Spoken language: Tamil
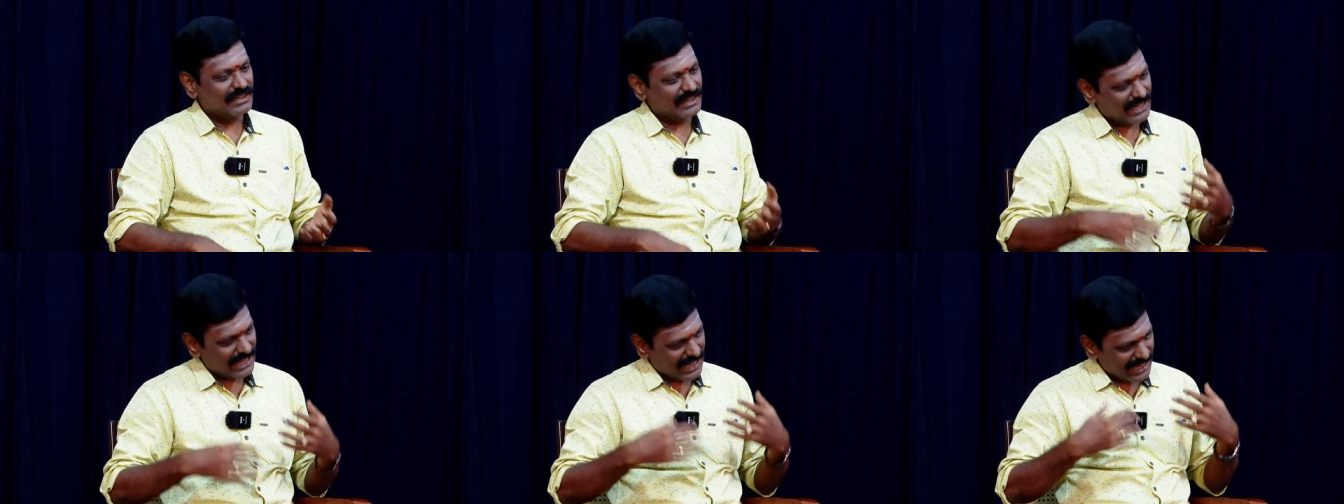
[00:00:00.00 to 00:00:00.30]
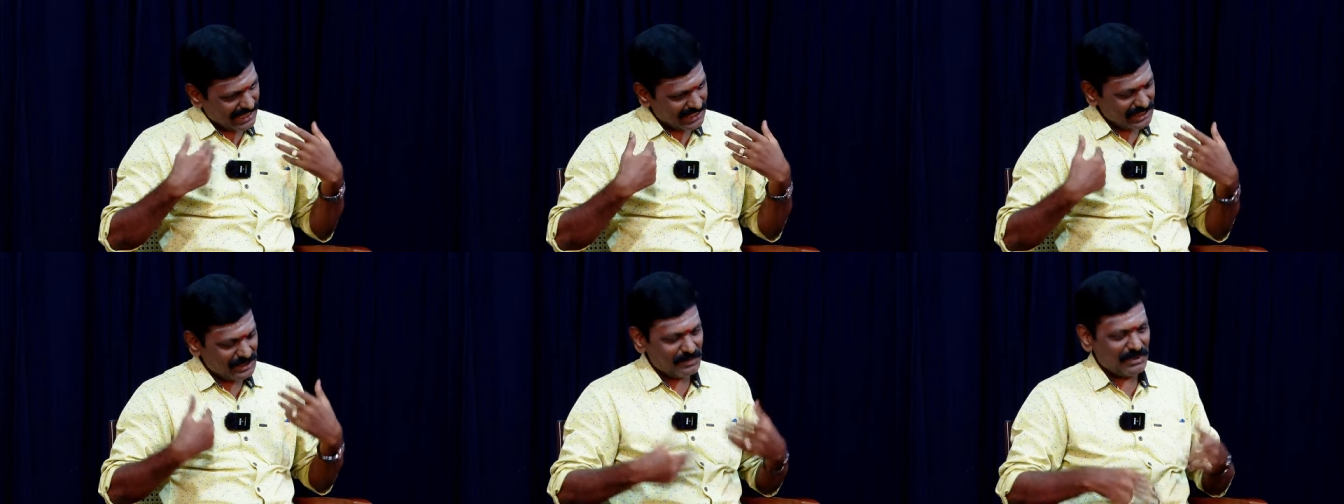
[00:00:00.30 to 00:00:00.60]

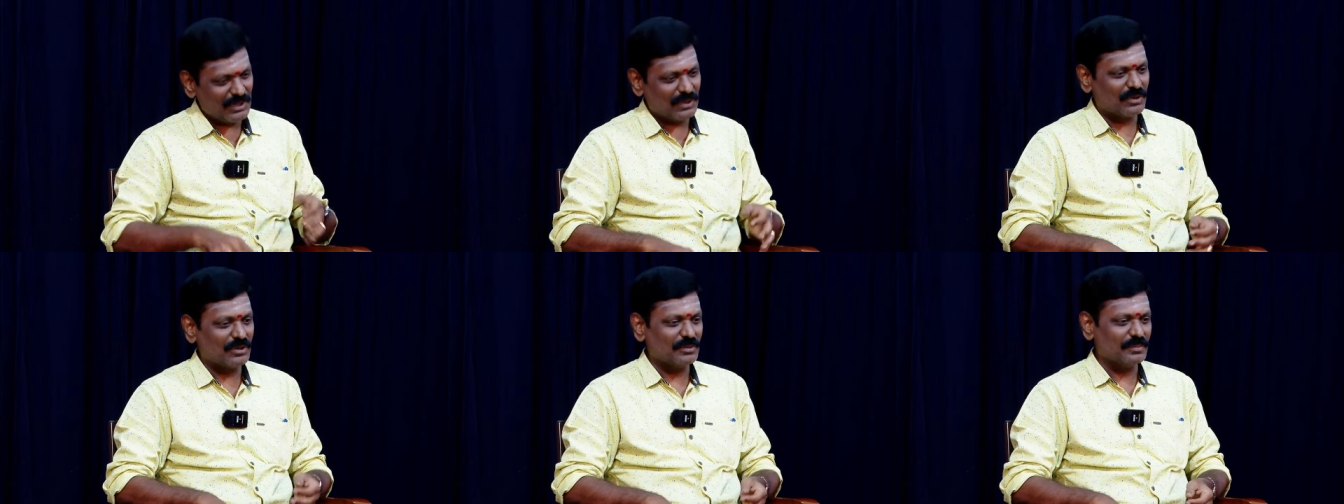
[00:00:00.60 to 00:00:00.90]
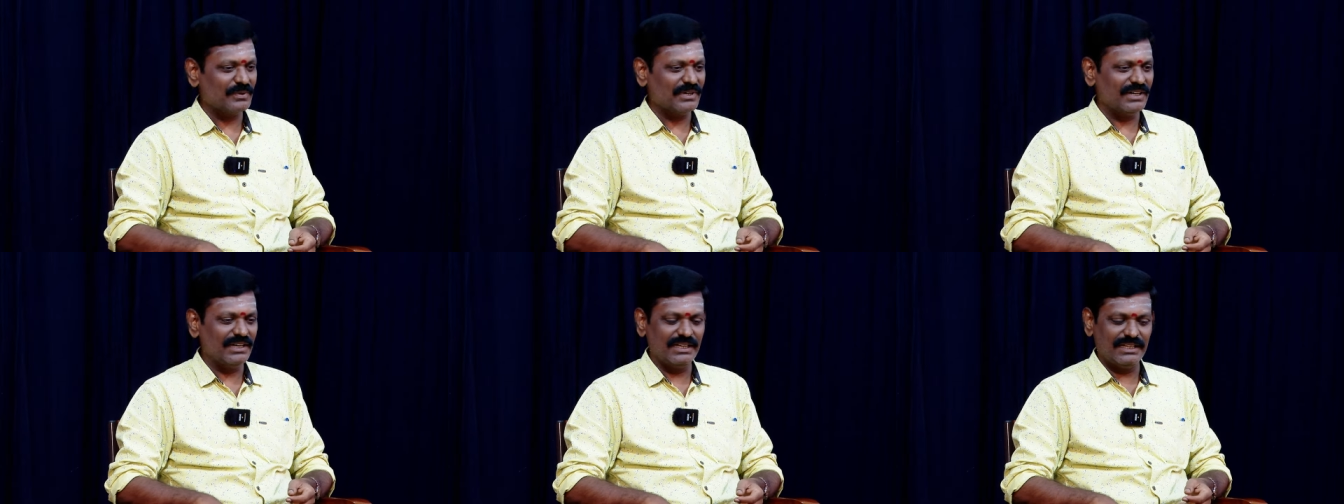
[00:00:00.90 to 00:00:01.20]
நான் எதுவுமே கூட
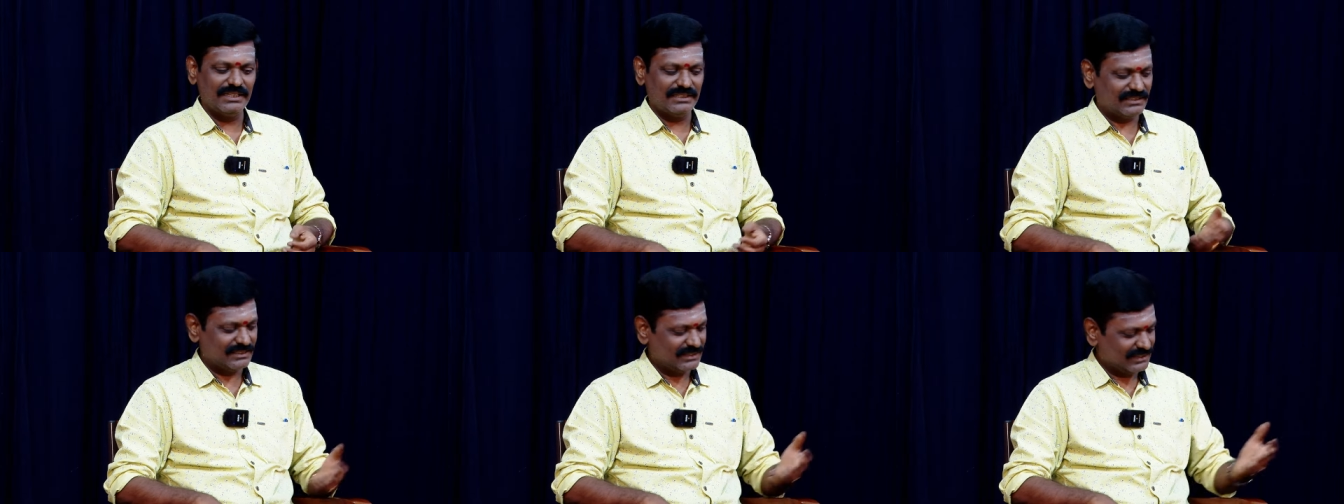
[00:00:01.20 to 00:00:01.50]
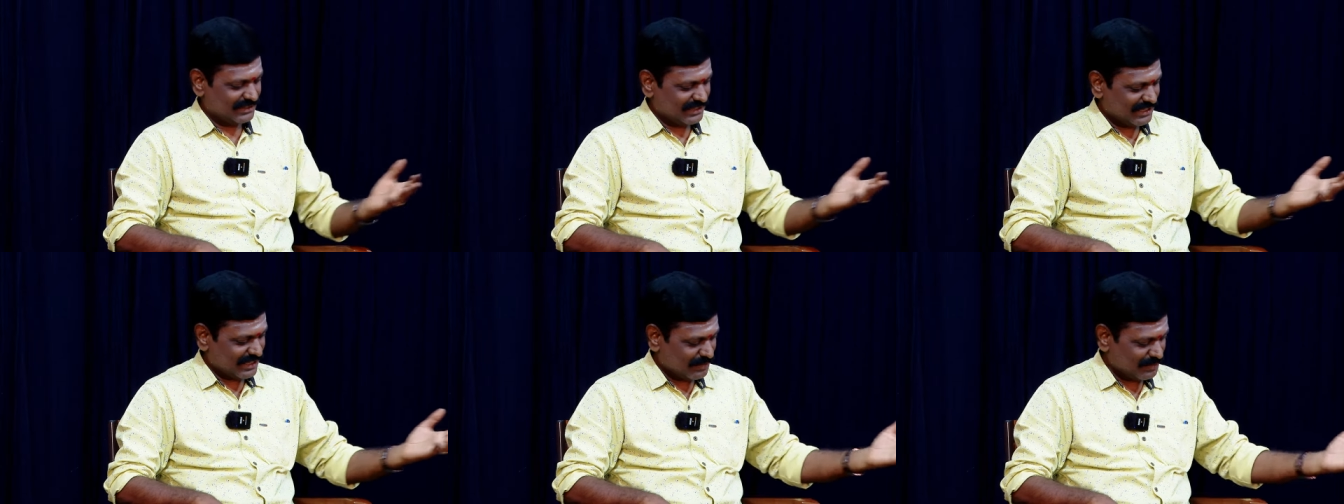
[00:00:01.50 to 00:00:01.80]
பண்ணல
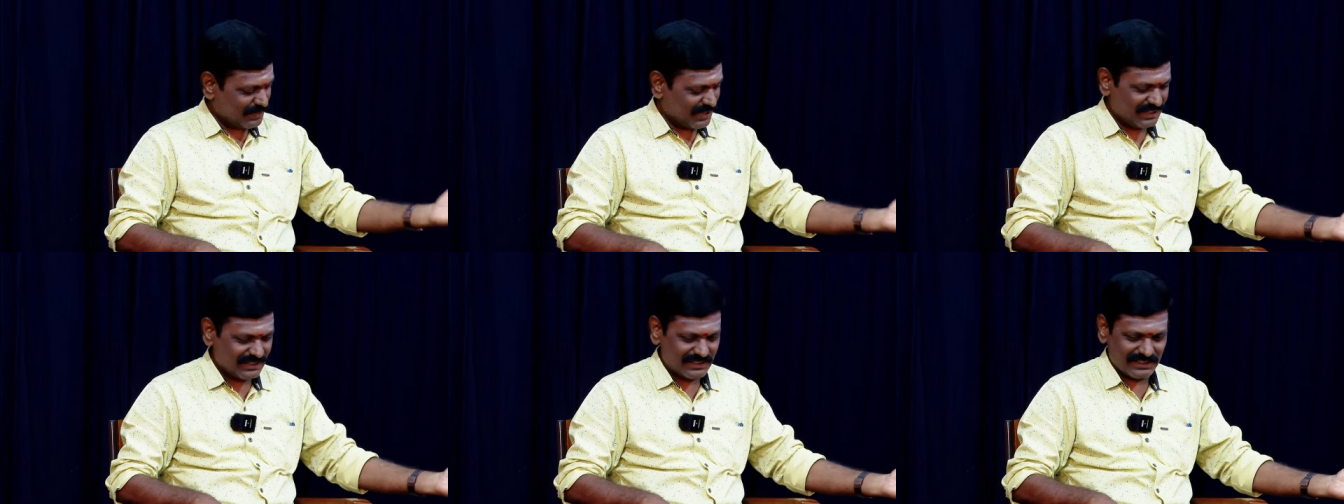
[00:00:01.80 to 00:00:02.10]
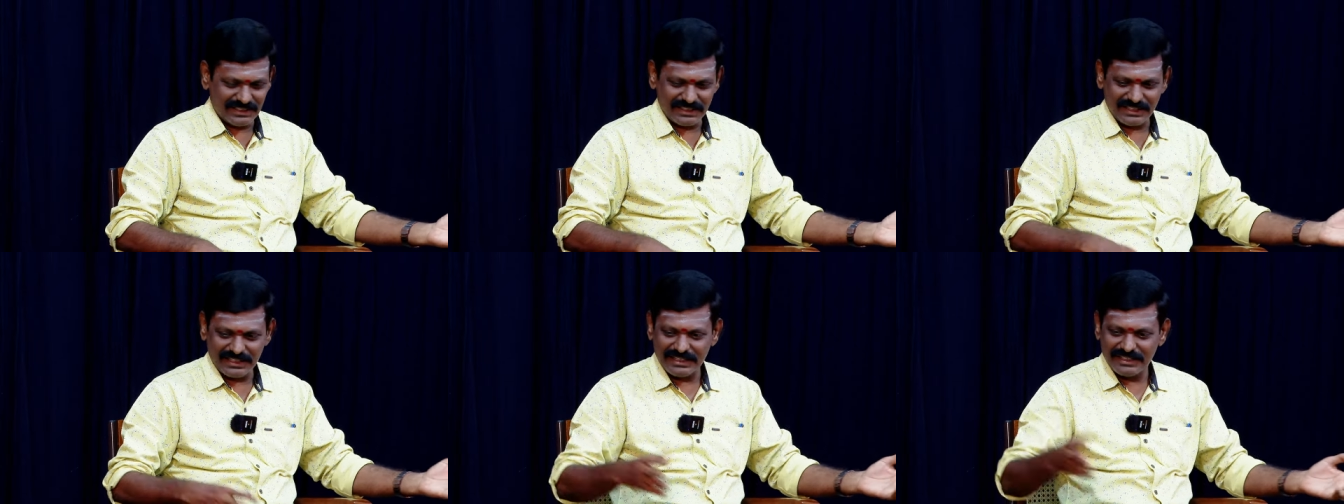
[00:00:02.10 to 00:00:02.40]
நான்
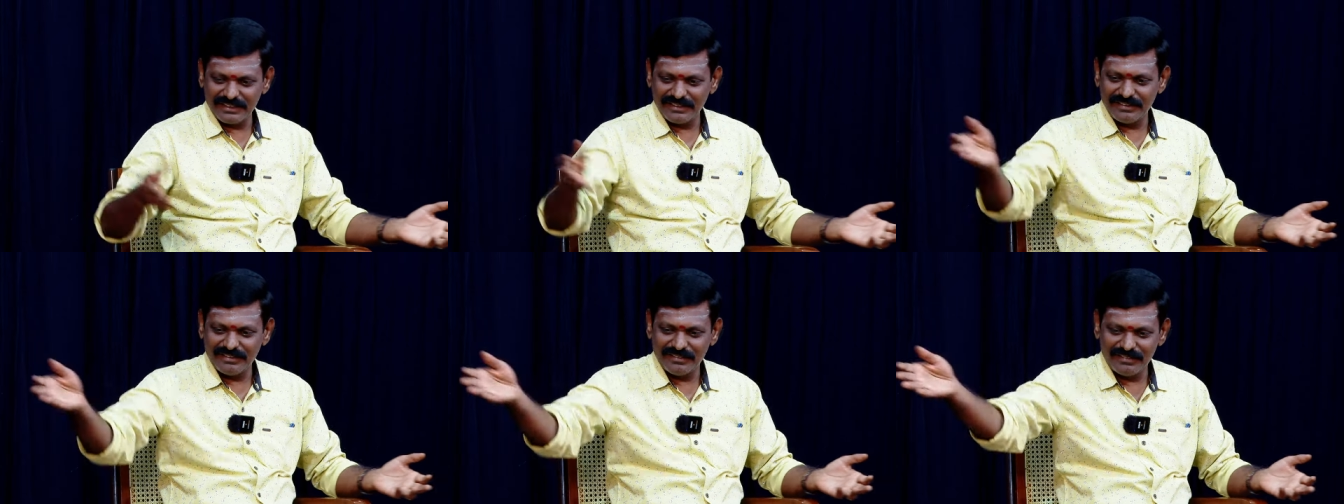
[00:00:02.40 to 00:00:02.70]
பாட்டுக்கு இருக்கிறேன்